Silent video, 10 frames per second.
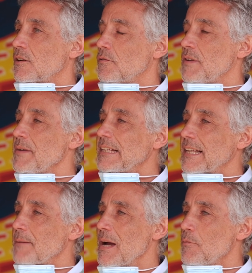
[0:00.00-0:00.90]

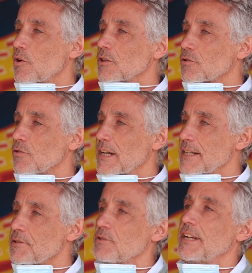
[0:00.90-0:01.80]
Ovviamente abbiamo colto
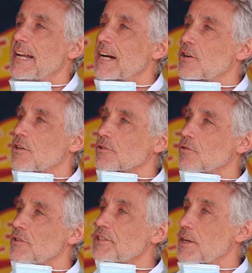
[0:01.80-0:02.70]
l'occasione, in accordo
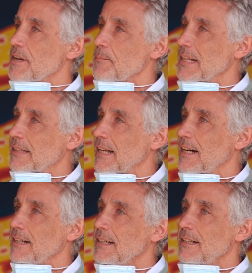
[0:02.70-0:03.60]
con il liceo
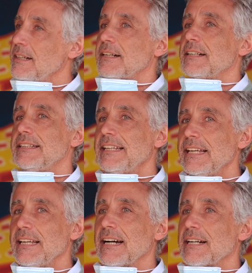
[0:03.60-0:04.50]
Ripetta,
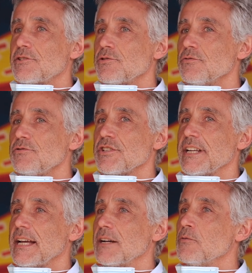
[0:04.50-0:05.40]
di
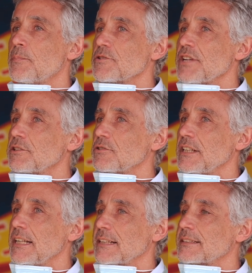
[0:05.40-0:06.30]
aggiungere un progetto
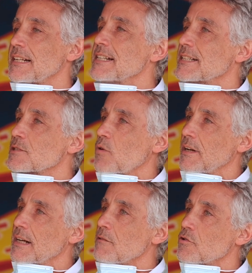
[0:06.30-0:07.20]
di alternanza
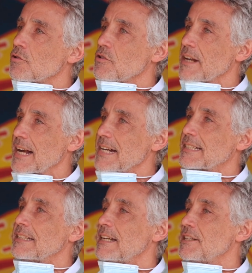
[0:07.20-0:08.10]
scuola-lavoro con i
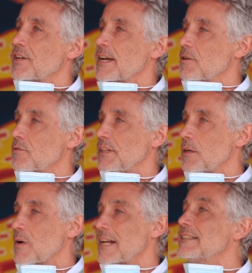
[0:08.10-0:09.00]
ragazzi del liceo, quindi
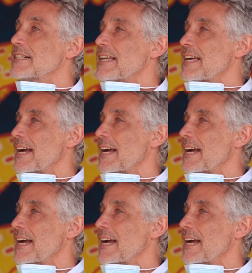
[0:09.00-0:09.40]
46